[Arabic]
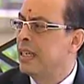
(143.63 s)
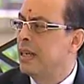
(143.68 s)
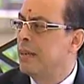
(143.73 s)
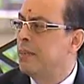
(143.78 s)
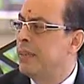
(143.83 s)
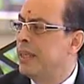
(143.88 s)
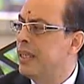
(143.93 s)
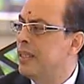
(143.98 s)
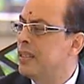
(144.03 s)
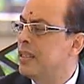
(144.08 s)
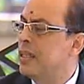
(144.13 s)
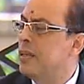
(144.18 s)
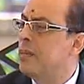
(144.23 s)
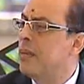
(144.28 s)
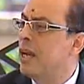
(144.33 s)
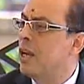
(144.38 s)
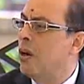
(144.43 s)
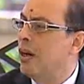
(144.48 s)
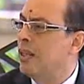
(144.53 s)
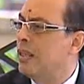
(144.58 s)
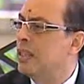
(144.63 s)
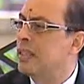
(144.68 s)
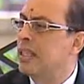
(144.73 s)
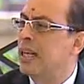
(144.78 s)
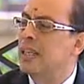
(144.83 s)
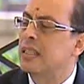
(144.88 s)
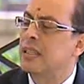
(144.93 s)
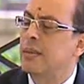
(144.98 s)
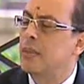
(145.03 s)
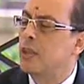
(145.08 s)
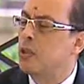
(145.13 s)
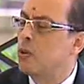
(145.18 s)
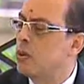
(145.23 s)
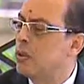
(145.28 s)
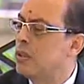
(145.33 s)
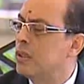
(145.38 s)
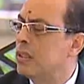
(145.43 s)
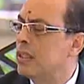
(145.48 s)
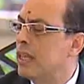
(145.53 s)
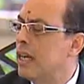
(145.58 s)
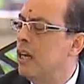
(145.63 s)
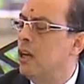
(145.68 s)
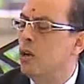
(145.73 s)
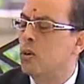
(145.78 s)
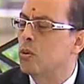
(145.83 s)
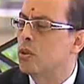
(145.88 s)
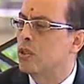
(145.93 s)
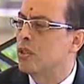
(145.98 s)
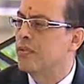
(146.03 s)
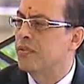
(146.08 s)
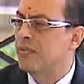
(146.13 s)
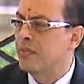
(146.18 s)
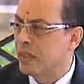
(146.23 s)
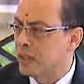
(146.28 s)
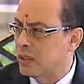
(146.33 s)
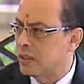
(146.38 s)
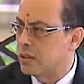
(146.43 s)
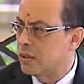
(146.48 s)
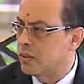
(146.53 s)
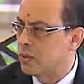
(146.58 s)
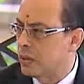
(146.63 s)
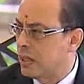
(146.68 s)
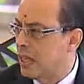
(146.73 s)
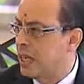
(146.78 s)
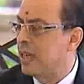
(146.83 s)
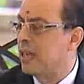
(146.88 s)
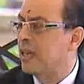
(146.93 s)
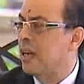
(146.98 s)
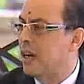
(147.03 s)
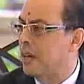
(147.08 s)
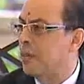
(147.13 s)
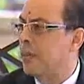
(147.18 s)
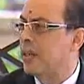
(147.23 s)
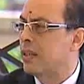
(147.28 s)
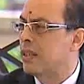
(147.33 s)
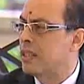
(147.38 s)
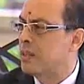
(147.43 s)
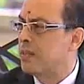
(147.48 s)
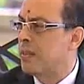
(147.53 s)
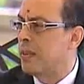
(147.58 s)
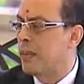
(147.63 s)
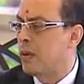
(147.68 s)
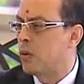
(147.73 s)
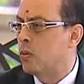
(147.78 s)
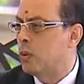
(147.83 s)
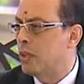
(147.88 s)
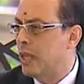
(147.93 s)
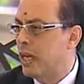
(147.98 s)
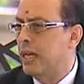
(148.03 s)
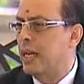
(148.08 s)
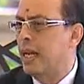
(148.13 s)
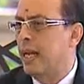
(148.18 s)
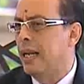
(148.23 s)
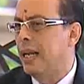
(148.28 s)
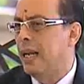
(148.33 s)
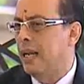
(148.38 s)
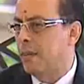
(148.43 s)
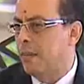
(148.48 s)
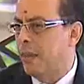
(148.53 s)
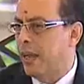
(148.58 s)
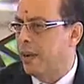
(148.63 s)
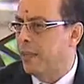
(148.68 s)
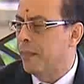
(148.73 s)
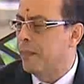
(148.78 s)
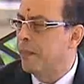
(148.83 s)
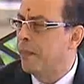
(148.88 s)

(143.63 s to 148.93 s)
كان بينزل ما يعادل 3 مليون سايح روسي في مصر وده كان اكبر نسبه موجوده ليها الالمان